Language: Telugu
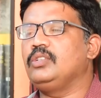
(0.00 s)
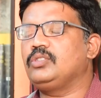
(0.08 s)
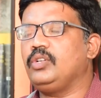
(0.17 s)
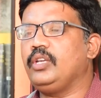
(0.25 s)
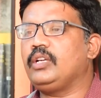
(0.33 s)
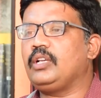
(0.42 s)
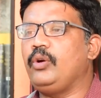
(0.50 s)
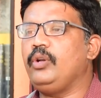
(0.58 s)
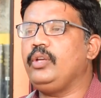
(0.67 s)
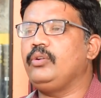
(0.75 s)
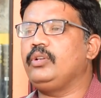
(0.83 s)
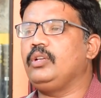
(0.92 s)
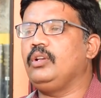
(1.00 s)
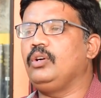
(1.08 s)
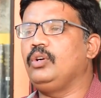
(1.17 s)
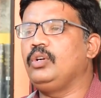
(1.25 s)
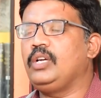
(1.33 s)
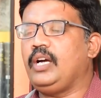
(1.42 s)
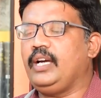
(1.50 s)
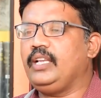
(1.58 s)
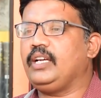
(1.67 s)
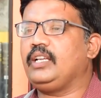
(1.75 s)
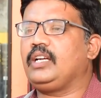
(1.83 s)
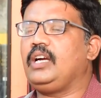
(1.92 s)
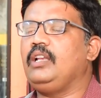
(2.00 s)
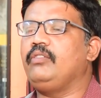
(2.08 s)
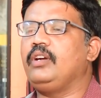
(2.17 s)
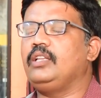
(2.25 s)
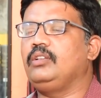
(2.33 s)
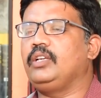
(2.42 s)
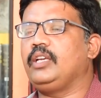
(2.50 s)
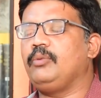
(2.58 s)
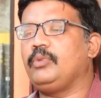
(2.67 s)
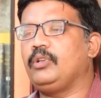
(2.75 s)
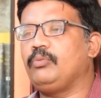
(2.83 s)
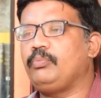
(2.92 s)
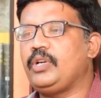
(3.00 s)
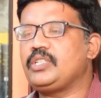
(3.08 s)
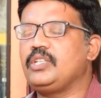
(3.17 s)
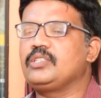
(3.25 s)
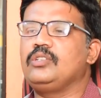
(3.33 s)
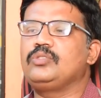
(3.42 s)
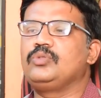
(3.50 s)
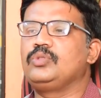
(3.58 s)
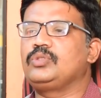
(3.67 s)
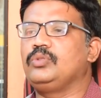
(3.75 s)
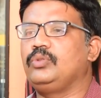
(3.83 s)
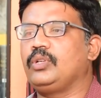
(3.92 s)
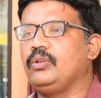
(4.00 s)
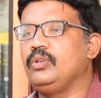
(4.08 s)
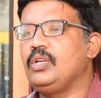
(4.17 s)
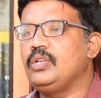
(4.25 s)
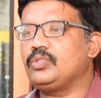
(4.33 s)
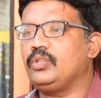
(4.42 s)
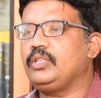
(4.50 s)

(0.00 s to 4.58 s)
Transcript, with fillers: సో ఈ క్లౌడీ యూరిన్లో అనేక రకాల వ్యాధులకి మనం పేషెంట్స్లో చూస్తూ ఉంటాం సో